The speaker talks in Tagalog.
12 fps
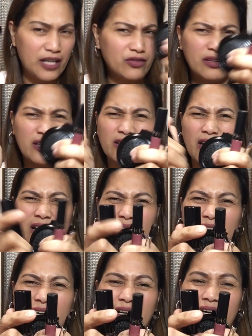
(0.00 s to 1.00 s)
Ito lang
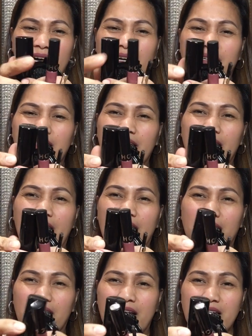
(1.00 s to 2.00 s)
talaga ang
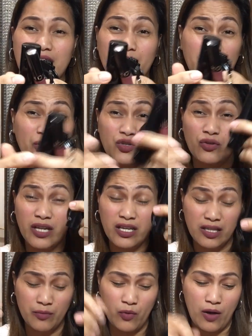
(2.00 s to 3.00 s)
laging nasa pouch ko na
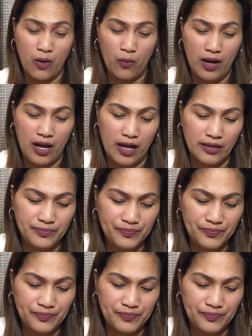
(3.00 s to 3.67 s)
hindi mawawala.